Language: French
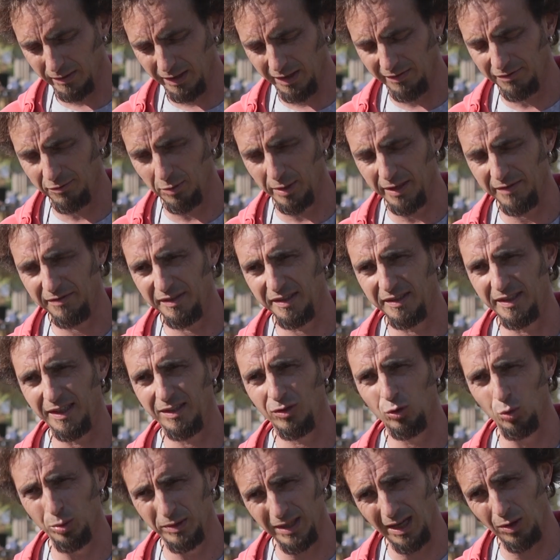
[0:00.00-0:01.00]
il faut éviter
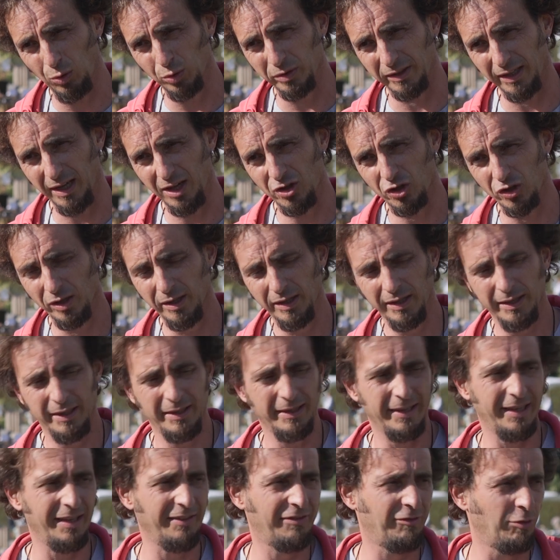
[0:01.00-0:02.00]
tout arrosage
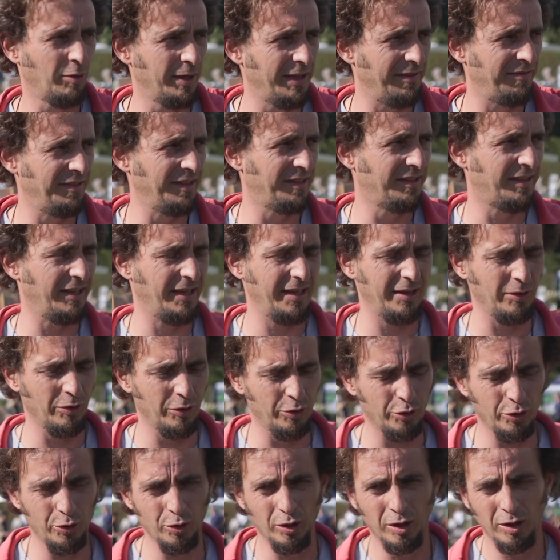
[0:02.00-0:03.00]
et il faut éviter
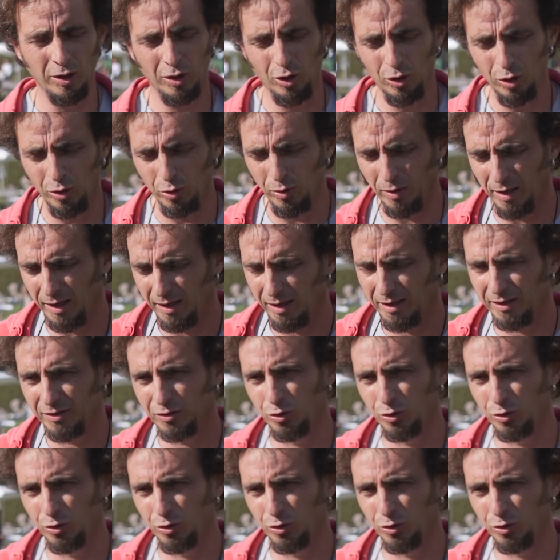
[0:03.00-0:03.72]
euh, un